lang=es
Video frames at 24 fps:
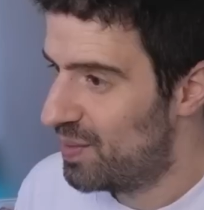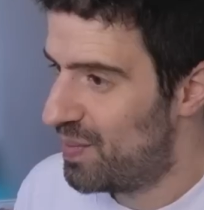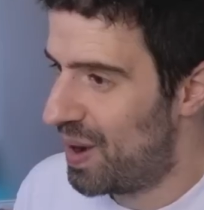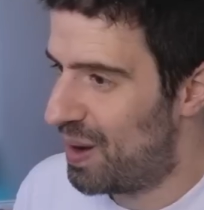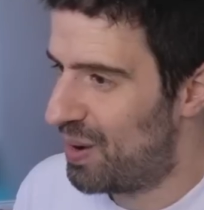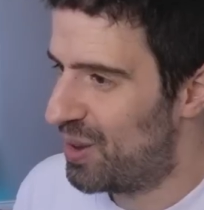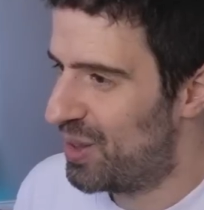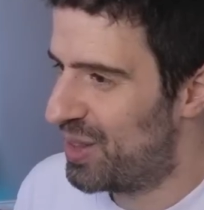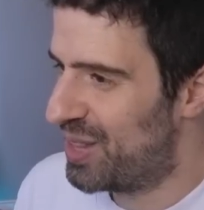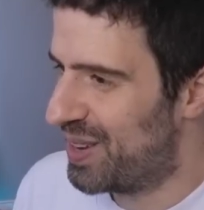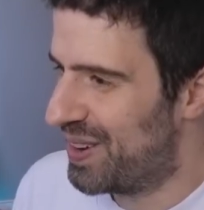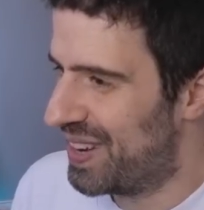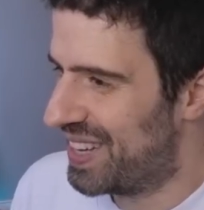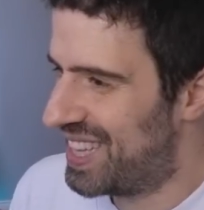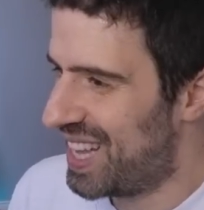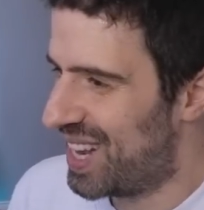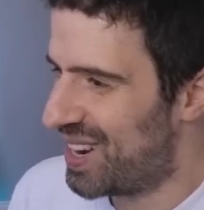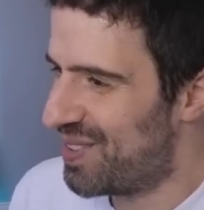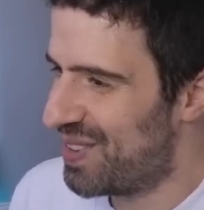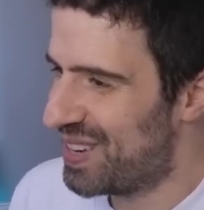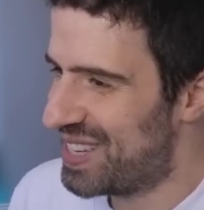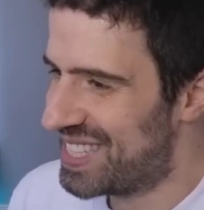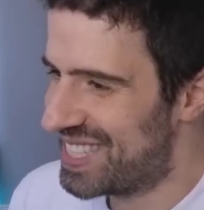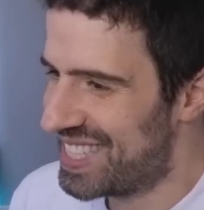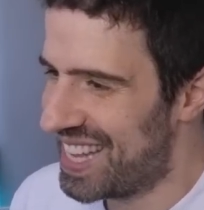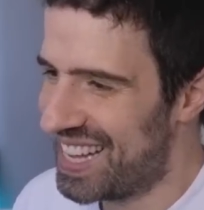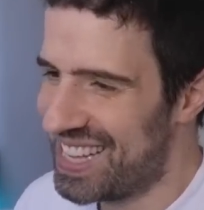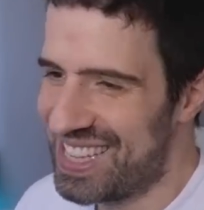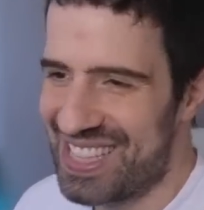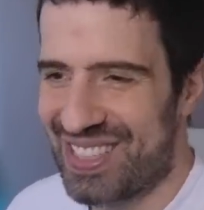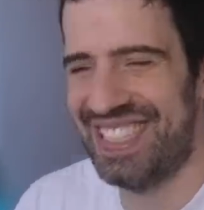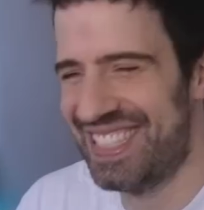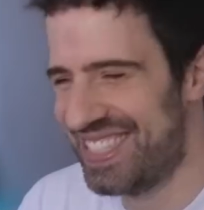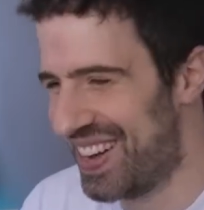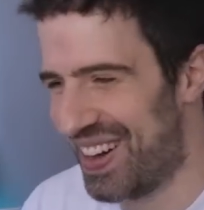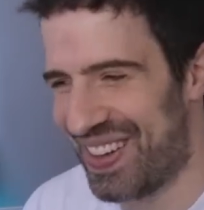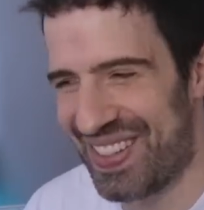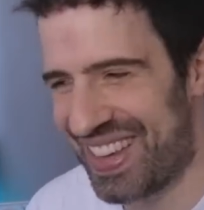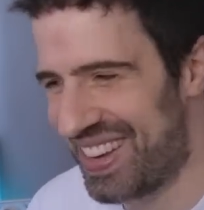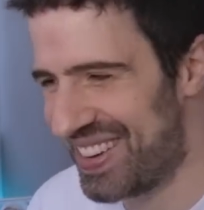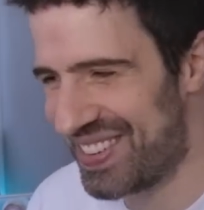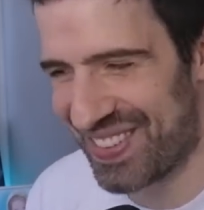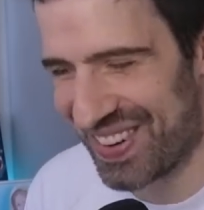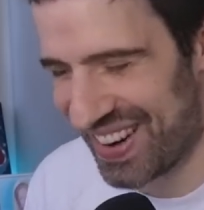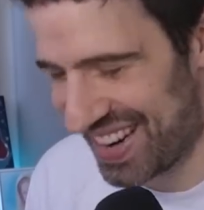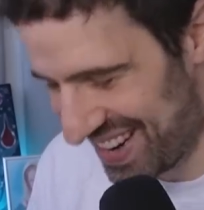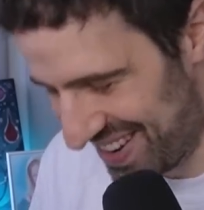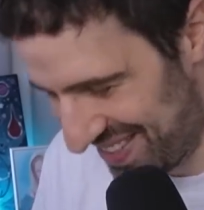Pablo debe estar pensando, no de
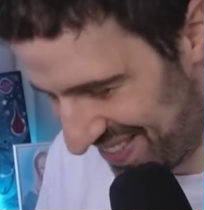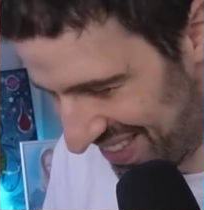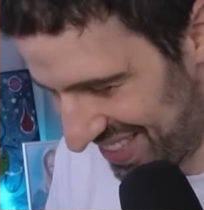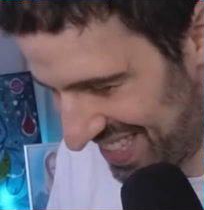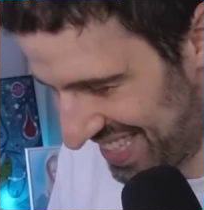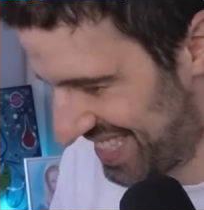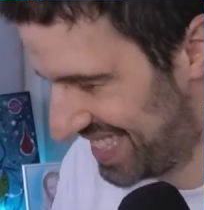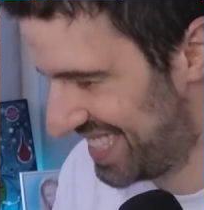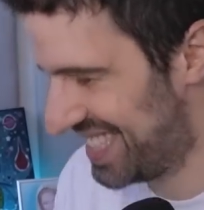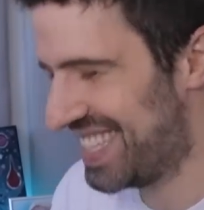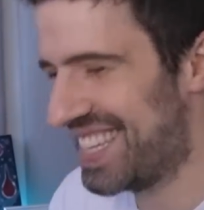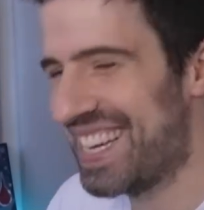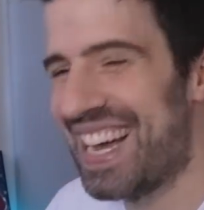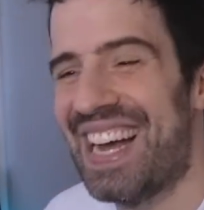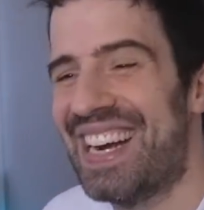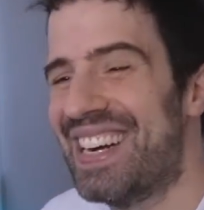nuevo, decía,